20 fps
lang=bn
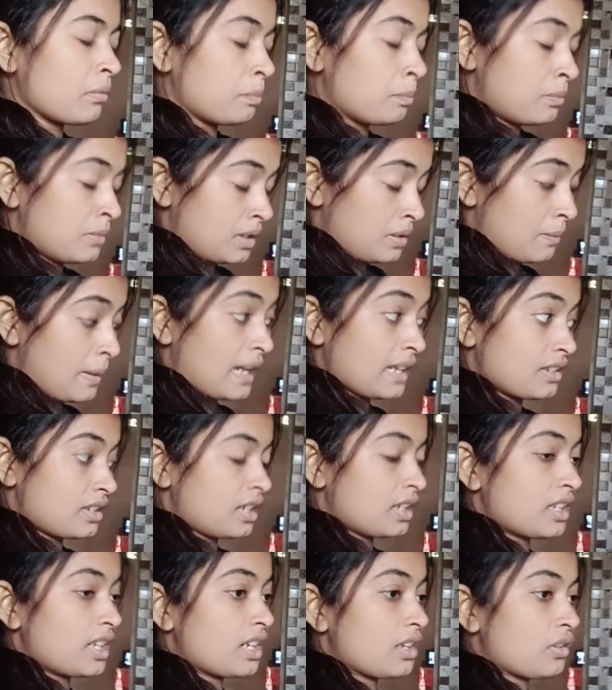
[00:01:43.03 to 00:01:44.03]
মানে ভাতটা
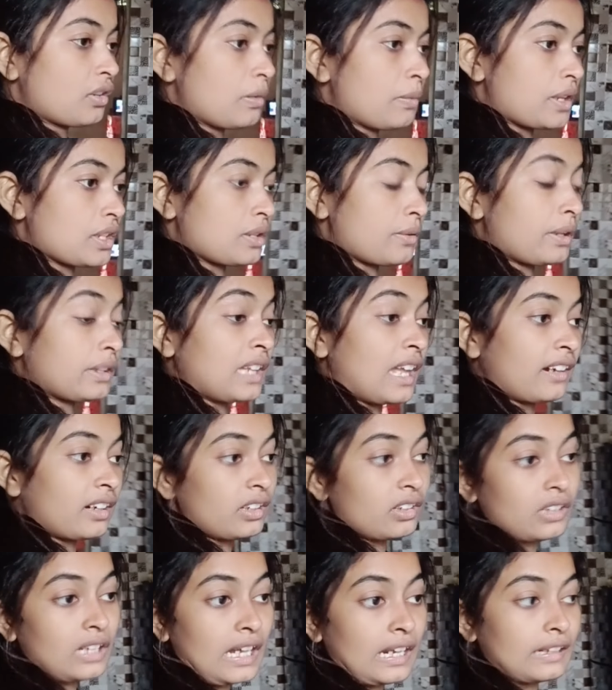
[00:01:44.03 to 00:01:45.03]
দেরি করে বসাবো তার
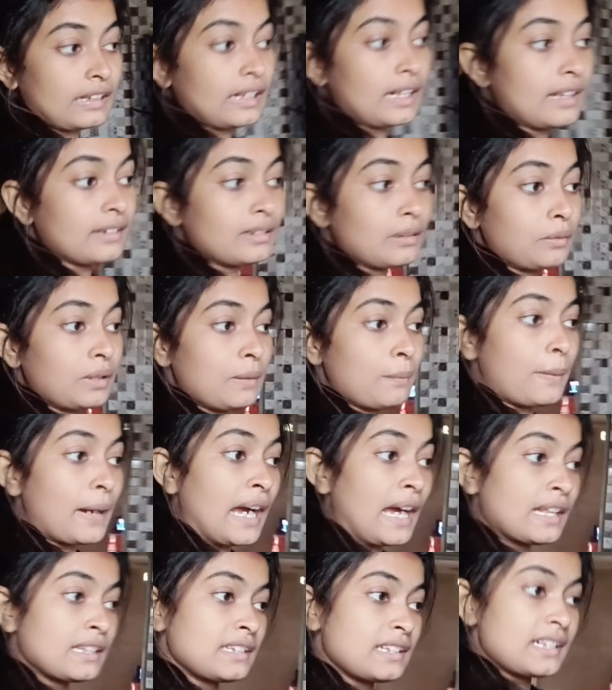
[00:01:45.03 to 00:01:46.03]
কারণ কালকে রাত্রে
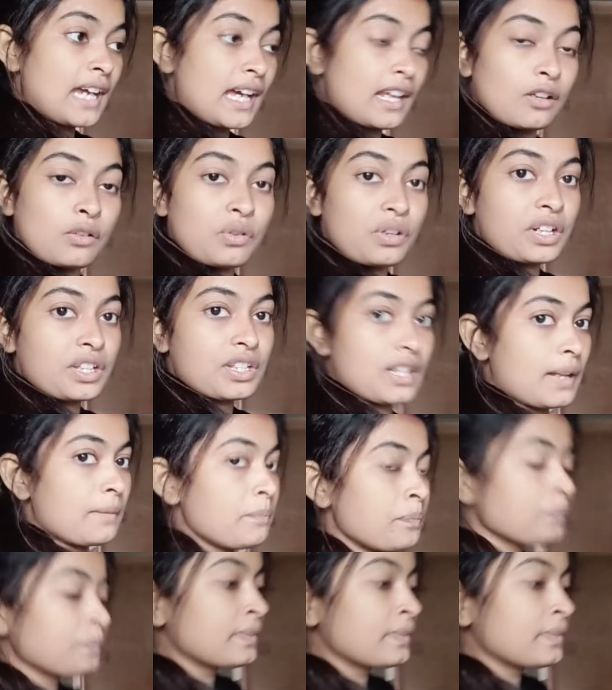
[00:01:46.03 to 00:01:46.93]
ভাত ডাল করেছিলাম